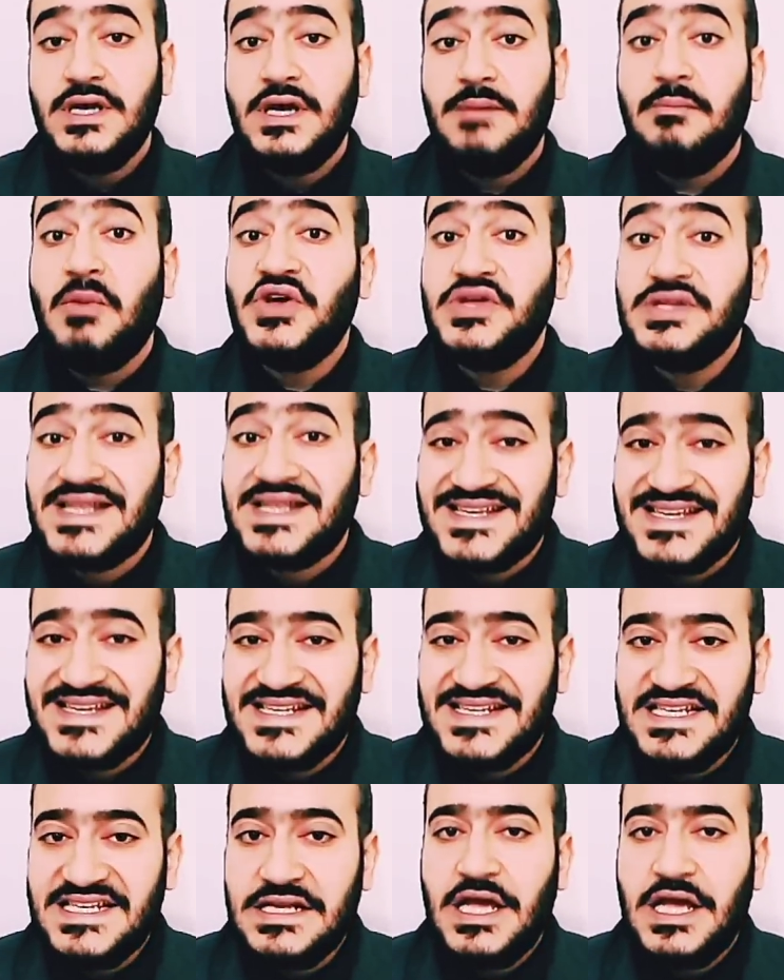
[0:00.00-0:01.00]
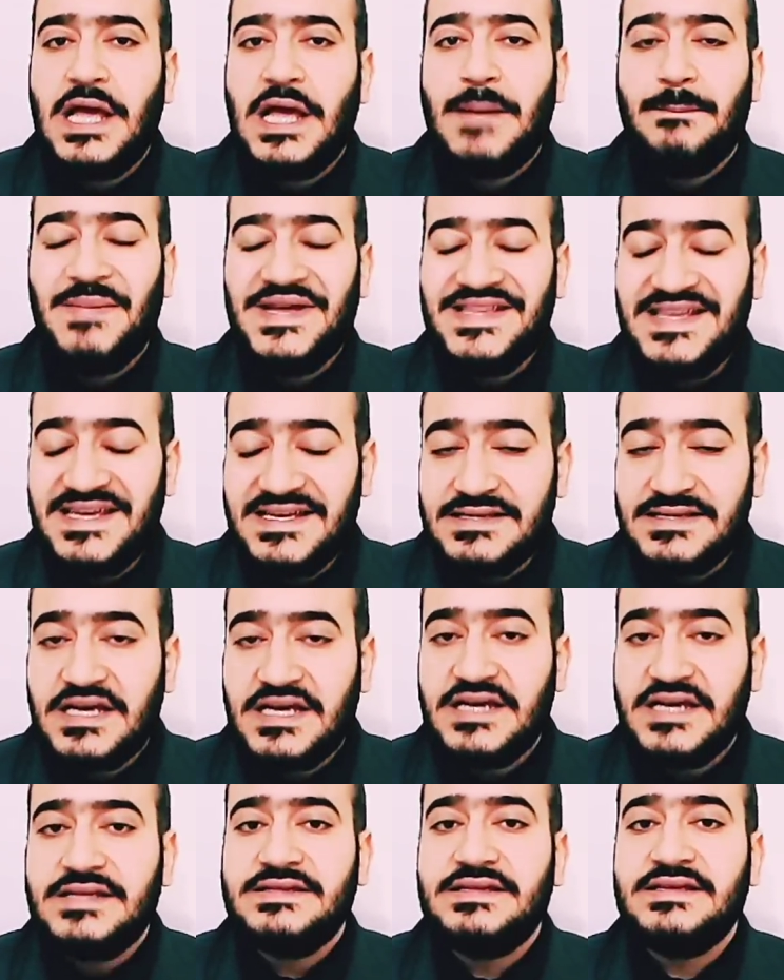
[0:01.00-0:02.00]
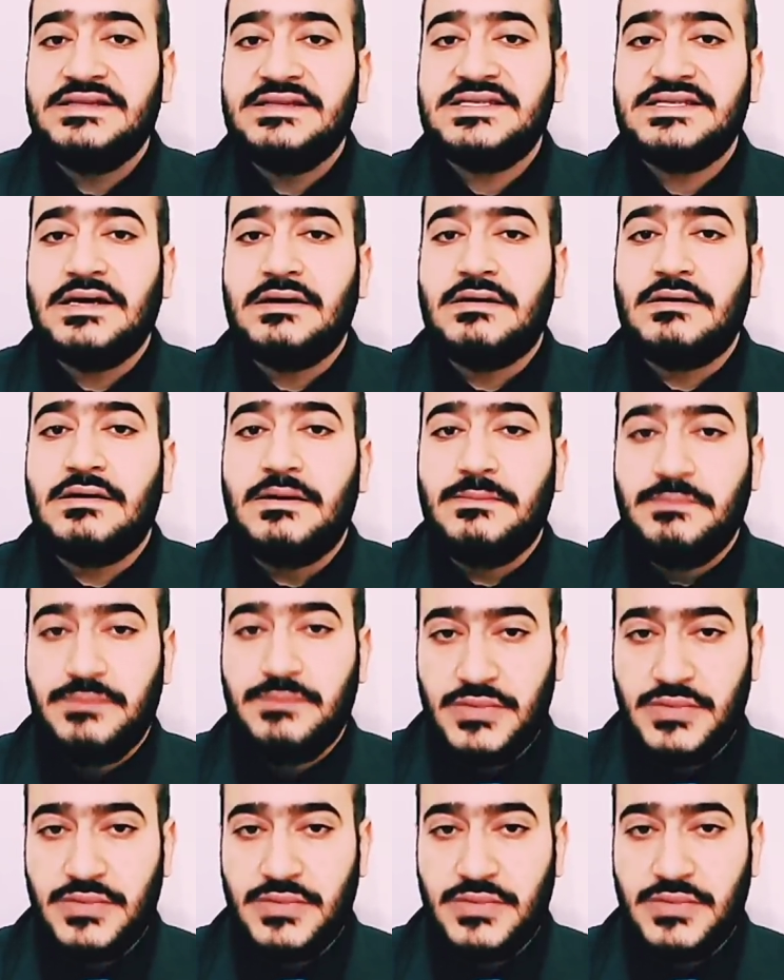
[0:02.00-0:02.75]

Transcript: مية الجنين بدأت تتسرب